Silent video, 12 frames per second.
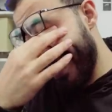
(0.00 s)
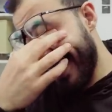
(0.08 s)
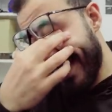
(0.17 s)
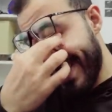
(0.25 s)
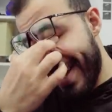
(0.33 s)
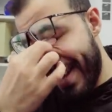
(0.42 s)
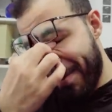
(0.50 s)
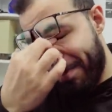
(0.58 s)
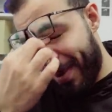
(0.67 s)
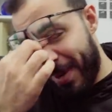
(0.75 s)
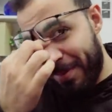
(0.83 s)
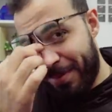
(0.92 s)
عايز
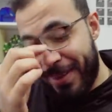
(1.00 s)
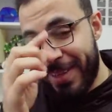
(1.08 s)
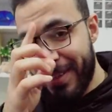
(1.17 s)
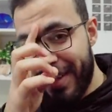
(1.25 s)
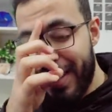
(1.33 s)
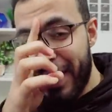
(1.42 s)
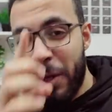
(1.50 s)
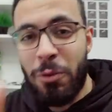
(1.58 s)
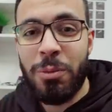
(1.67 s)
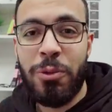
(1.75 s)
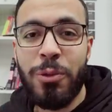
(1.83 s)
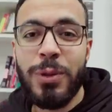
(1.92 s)
انام حرفيا
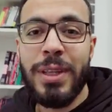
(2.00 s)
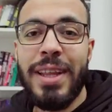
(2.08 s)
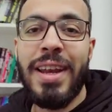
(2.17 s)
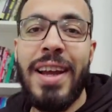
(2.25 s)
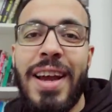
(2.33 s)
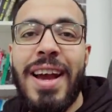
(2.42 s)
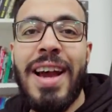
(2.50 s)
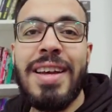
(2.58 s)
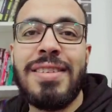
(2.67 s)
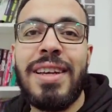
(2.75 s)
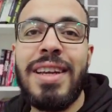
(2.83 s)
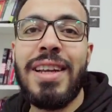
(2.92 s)
والمفروض ان انا
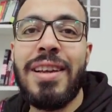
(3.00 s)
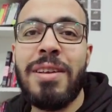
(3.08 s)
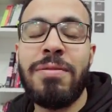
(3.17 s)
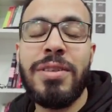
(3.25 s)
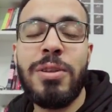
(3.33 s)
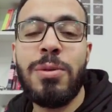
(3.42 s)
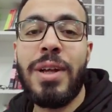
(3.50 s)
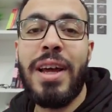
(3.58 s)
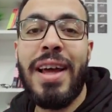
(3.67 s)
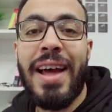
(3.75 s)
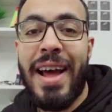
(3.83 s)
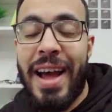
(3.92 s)
اسجل الفيديو
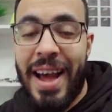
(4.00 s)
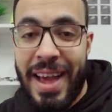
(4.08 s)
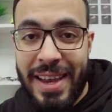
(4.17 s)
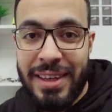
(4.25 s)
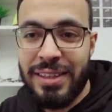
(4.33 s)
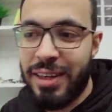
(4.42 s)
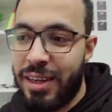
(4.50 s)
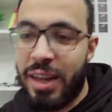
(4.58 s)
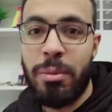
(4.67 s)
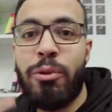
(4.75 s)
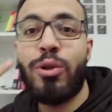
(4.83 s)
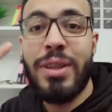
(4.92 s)
ده حالا يعني كان
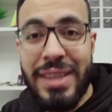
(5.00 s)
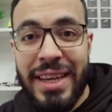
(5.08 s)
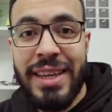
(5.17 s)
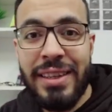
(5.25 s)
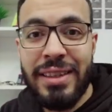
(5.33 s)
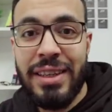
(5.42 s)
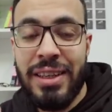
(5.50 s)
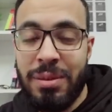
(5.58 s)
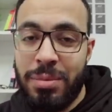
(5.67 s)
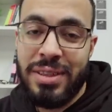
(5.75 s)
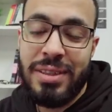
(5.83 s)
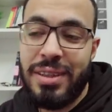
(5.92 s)
المفروض اسجل
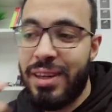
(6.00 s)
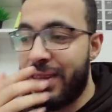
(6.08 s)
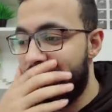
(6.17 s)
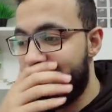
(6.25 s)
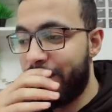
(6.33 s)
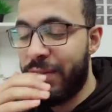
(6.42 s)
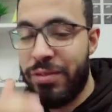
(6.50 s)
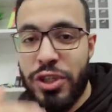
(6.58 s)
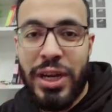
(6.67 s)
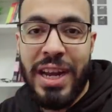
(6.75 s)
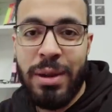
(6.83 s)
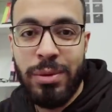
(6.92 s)
اتنين بس يعني
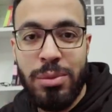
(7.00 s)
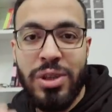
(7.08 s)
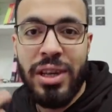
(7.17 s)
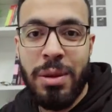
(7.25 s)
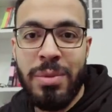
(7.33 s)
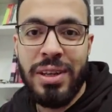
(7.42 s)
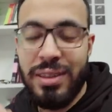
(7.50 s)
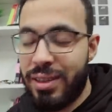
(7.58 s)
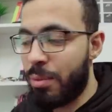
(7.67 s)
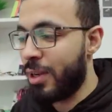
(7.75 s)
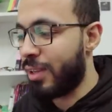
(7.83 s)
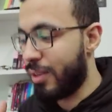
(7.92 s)
مفيش حاجه بتمشي دايما
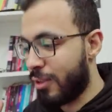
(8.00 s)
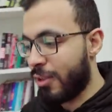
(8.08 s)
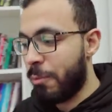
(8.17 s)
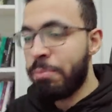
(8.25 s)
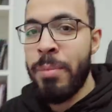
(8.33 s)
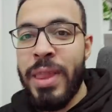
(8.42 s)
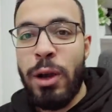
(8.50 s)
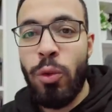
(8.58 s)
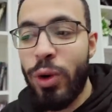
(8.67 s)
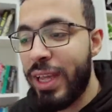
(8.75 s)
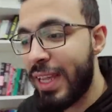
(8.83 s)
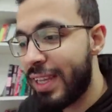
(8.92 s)
تبع الخطه
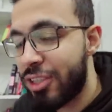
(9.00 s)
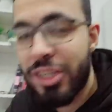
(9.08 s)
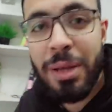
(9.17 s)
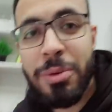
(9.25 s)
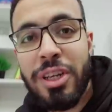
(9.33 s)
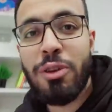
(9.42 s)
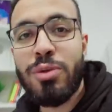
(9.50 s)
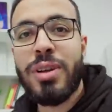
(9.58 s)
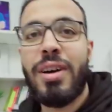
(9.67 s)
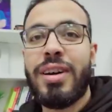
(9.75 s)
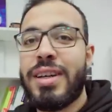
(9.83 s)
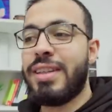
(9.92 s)
وشيء بشيء
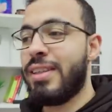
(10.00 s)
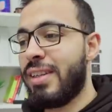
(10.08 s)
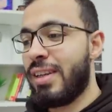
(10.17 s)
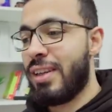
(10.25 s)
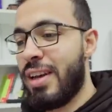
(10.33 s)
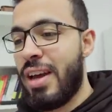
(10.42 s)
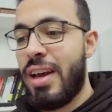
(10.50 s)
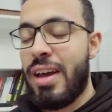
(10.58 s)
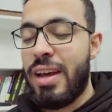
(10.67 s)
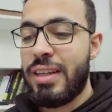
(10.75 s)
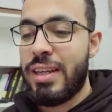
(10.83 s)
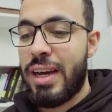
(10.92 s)
يذكر ان
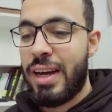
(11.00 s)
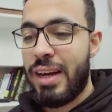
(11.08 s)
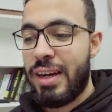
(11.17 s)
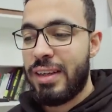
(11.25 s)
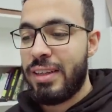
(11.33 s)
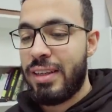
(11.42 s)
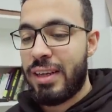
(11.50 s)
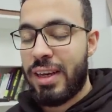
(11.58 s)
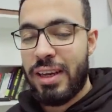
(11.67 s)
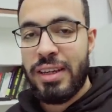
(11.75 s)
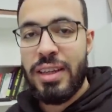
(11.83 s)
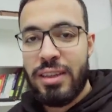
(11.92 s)
يعني
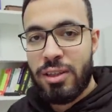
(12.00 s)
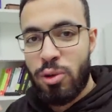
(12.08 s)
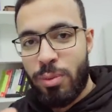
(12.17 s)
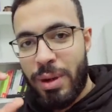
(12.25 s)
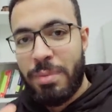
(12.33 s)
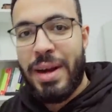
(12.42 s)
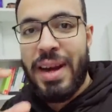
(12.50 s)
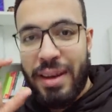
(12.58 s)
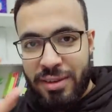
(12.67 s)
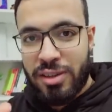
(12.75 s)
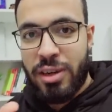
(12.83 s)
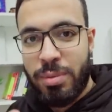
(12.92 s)
خلينا اديكم لمحه
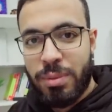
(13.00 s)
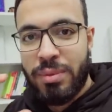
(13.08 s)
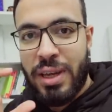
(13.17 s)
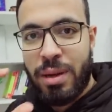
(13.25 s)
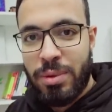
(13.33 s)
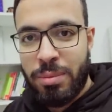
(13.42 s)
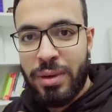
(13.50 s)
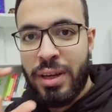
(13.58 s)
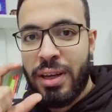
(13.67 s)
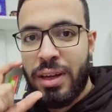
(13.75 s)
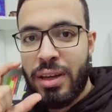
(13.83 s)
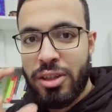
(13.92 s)
على السكريبت بتاعي
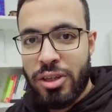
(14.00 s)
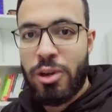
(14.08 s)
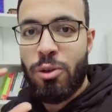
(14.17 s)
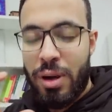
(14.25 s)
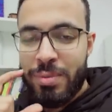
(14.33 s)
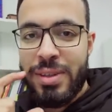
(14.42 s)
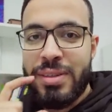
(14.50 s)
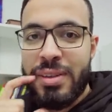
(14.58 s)
بيبقى شكله عامل